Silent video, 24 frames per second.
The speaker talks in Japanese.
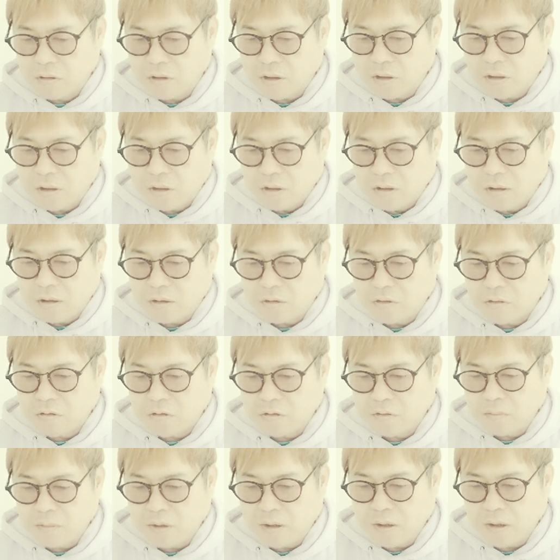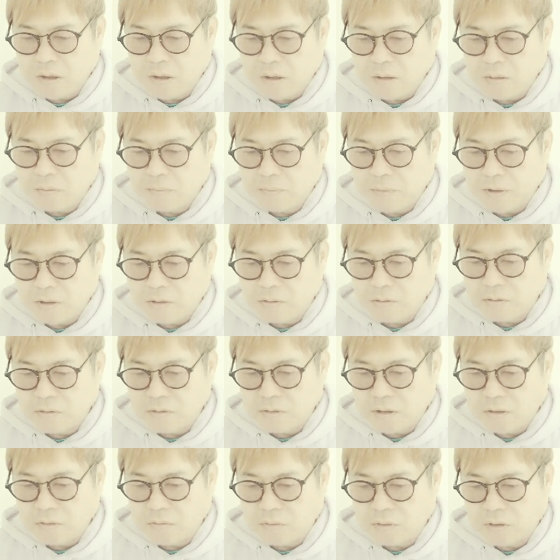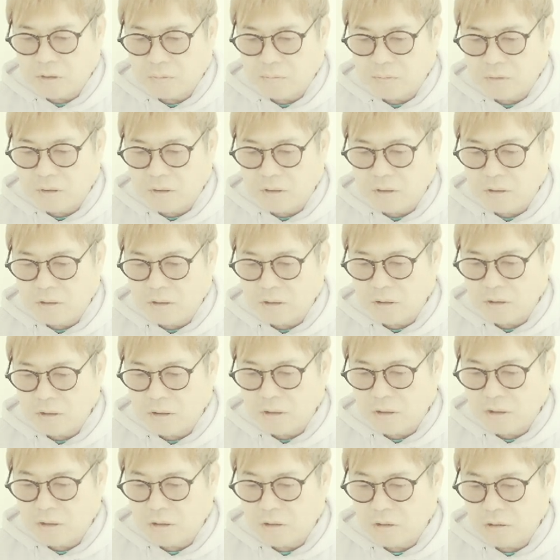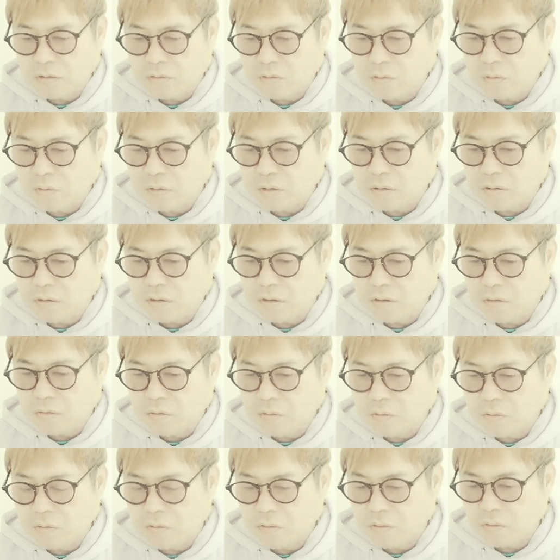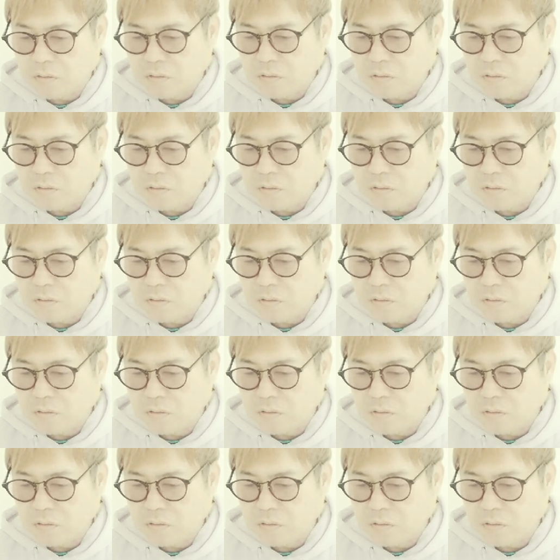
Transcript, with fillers: で、役名、白夜の名前で、ハート型の